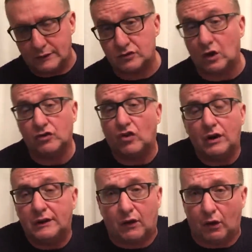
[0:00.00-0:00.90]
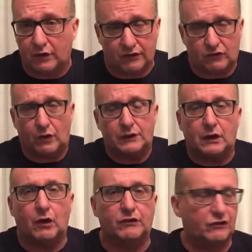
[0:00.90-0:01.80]
so, solite cose, solite
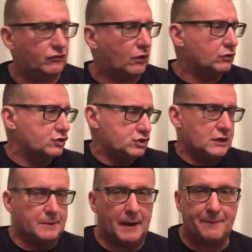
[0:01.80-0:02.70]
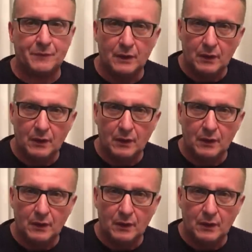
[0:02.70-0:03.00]
cose, solito cinema.